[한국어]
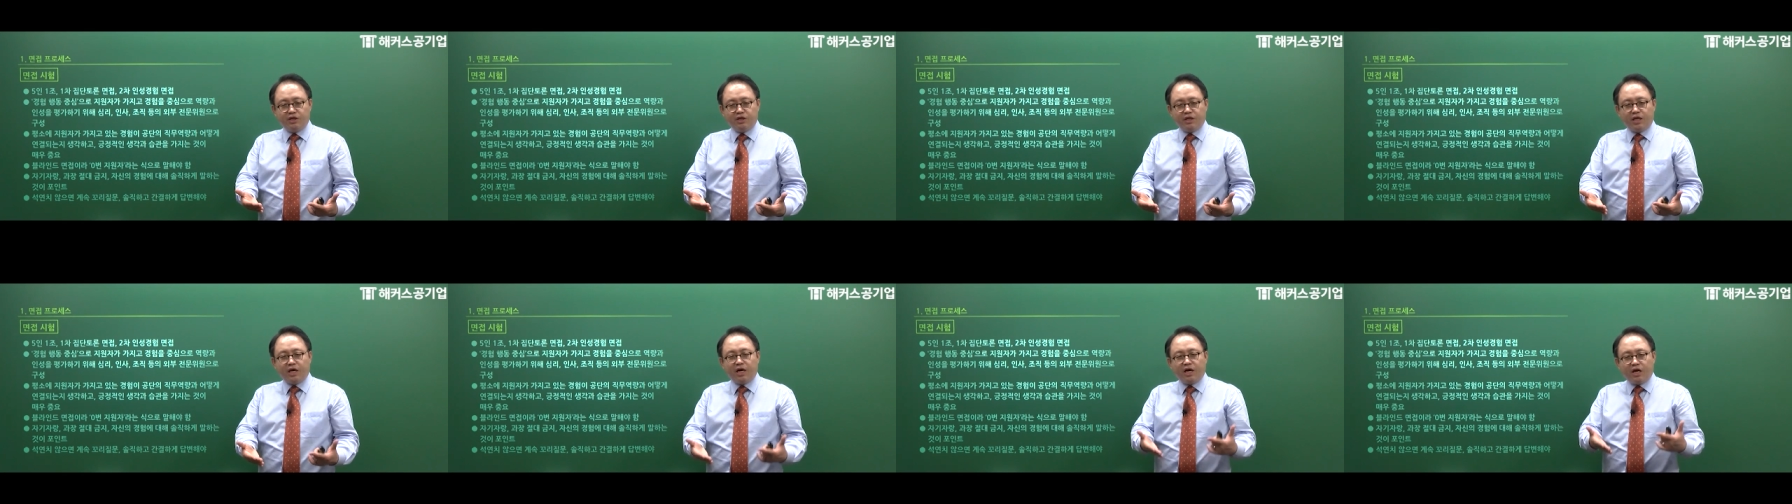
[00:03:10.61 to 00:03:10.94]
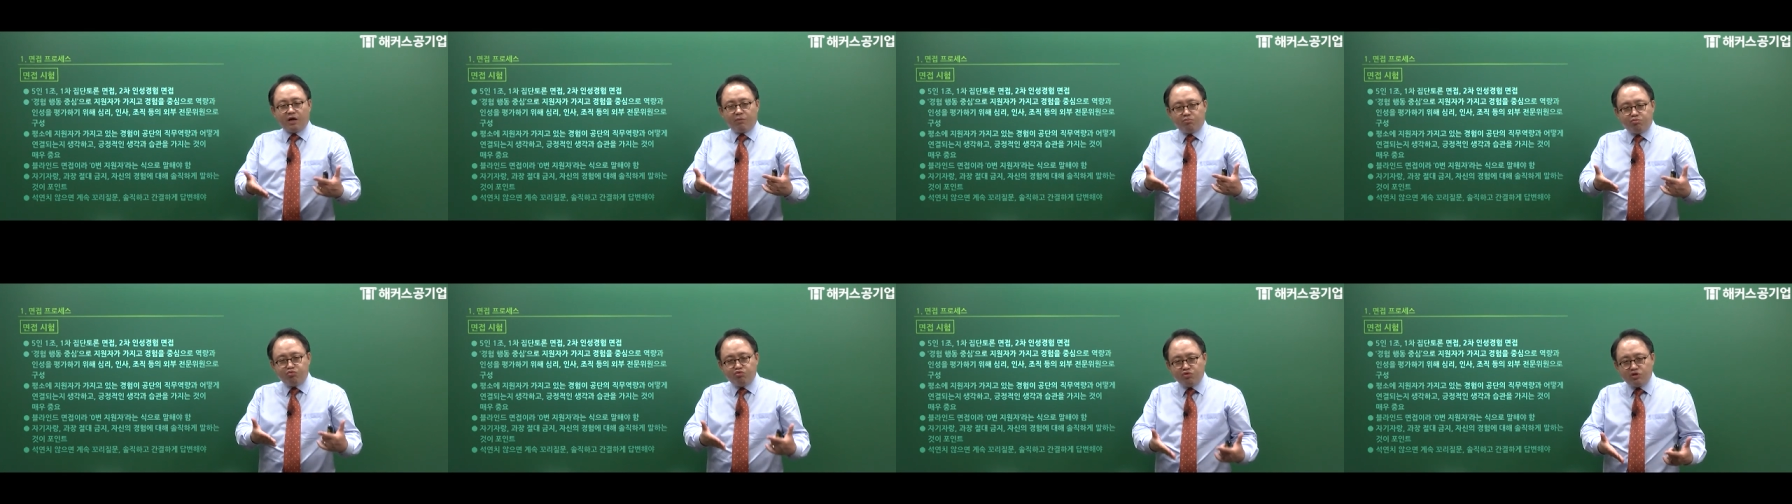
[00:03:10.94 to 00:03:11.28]

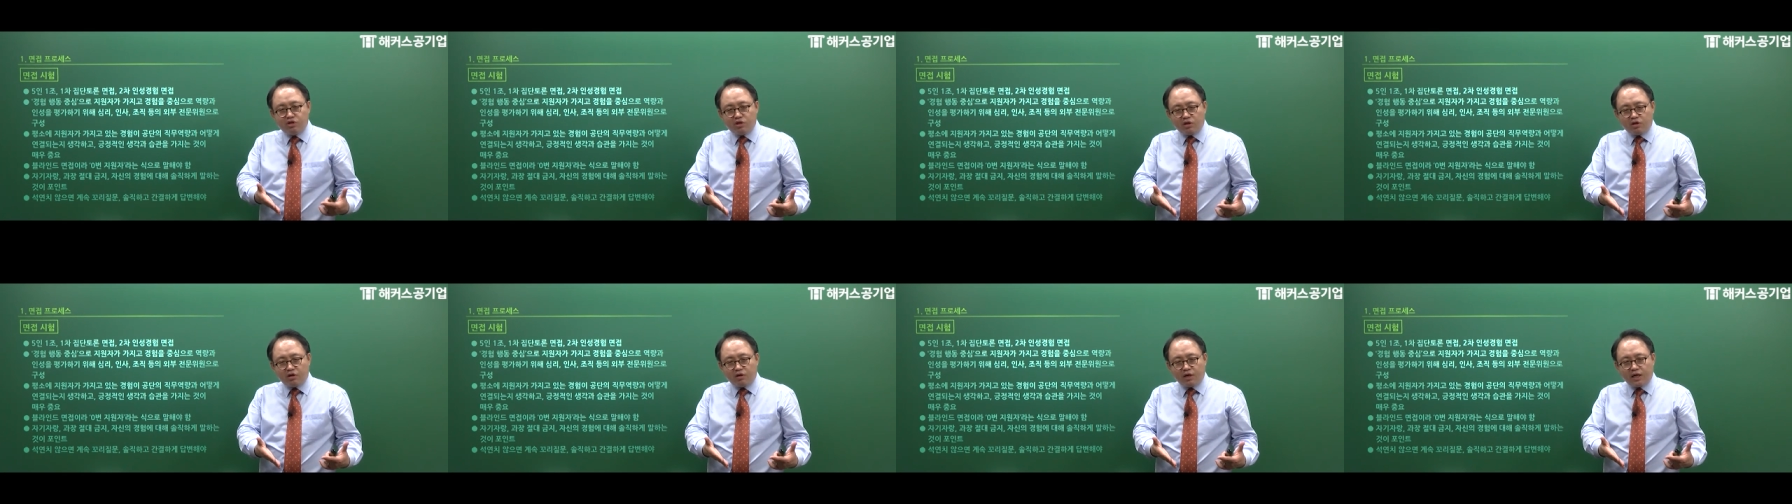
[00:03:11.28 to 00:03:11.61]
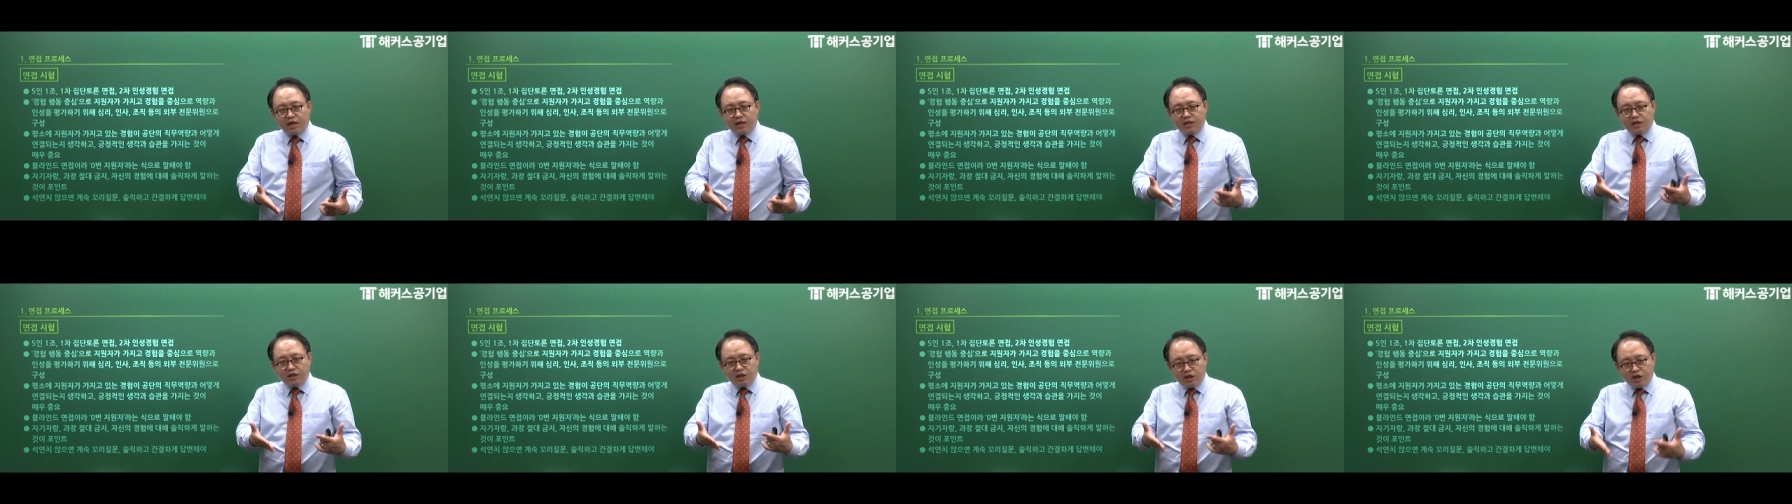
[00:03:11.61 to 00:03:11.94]
내가
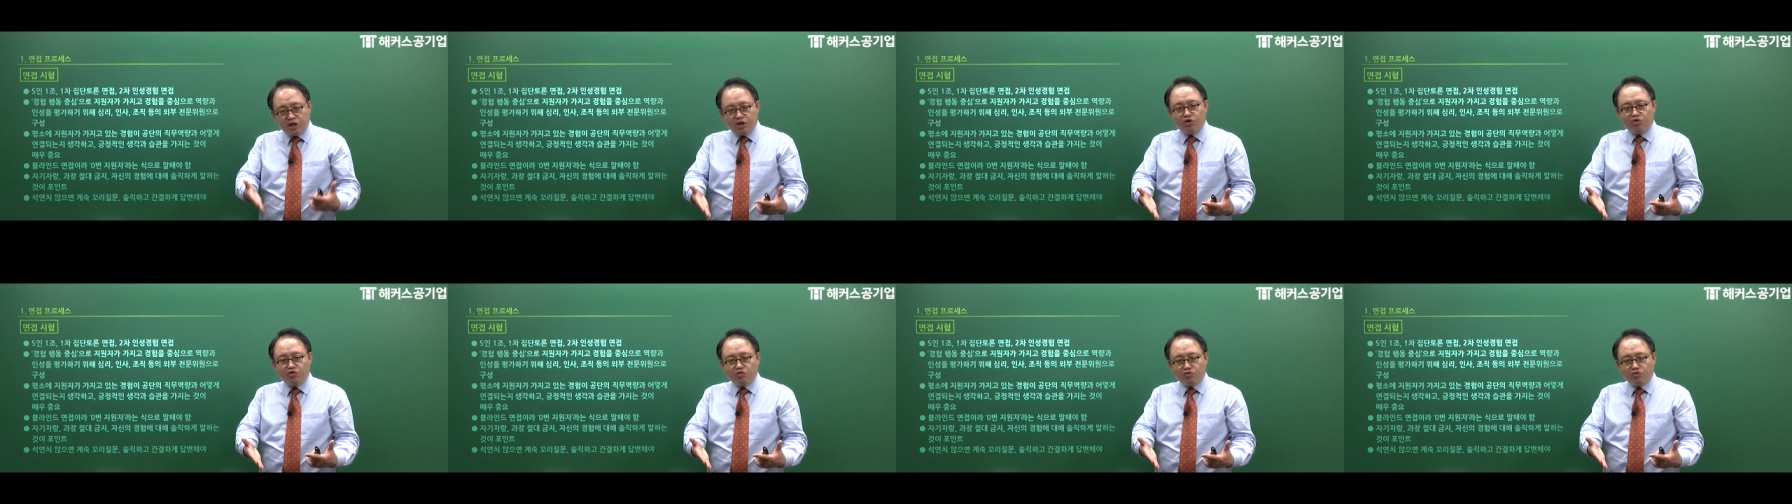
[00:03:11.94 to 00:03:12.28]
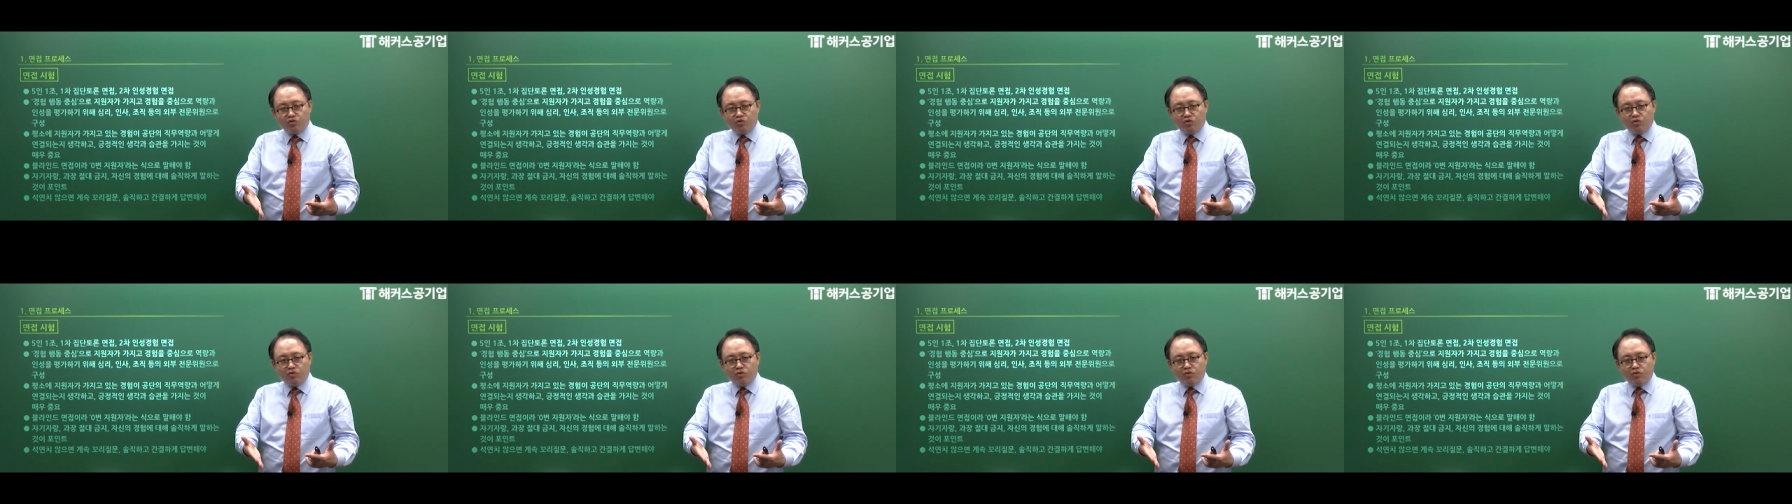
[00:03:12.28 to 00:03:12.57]
부지런한 이유